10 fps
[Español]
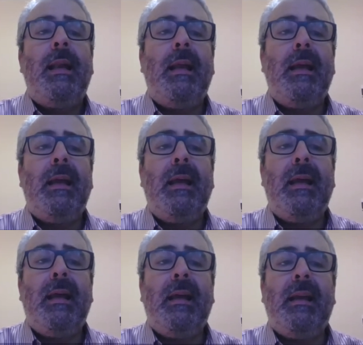
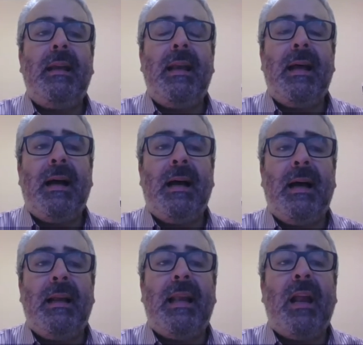eh,
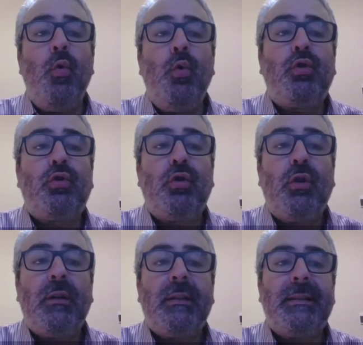la, luz
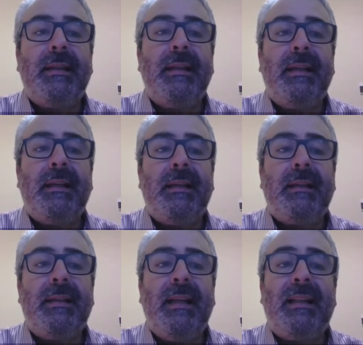
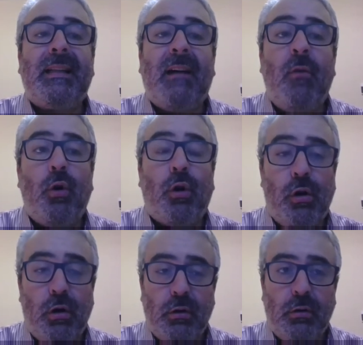del tabor,
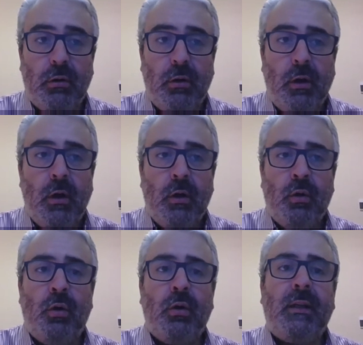
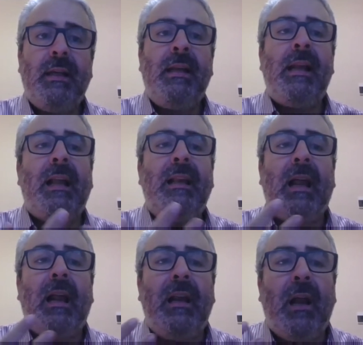¿no? que es
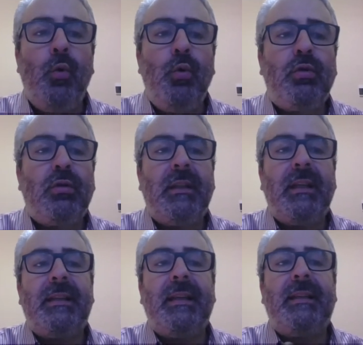la, luz
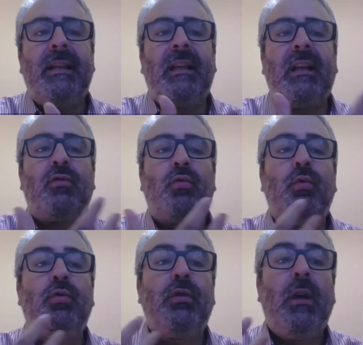del
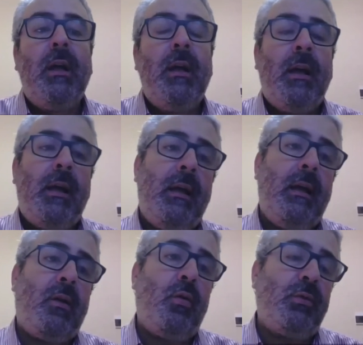Jesús,
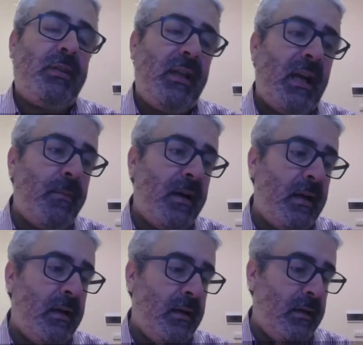eh, ¿cómo se
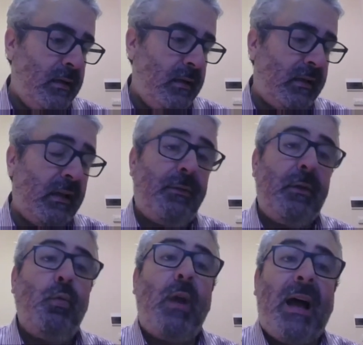llama? Eh,
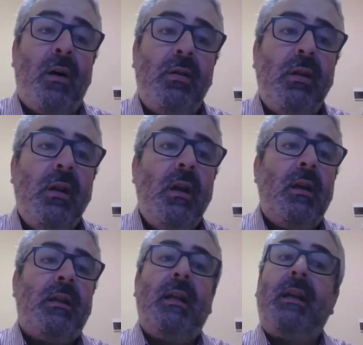transfigurado,
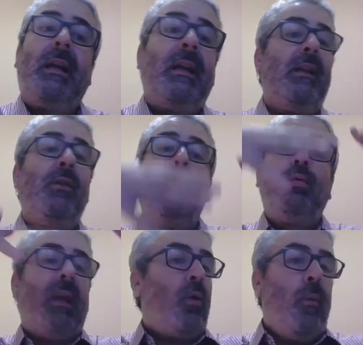que, te
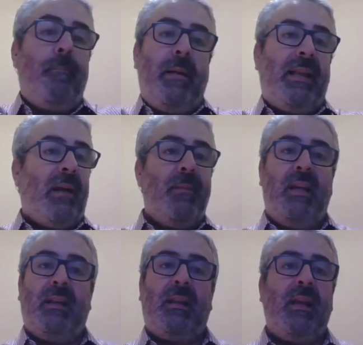inunda
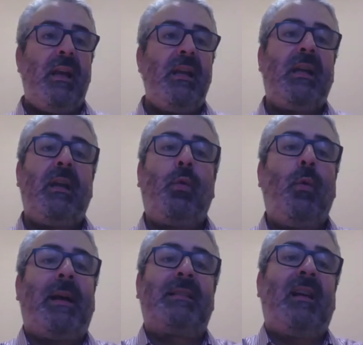completamente y que tú
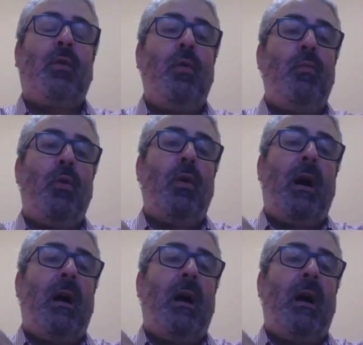pasas como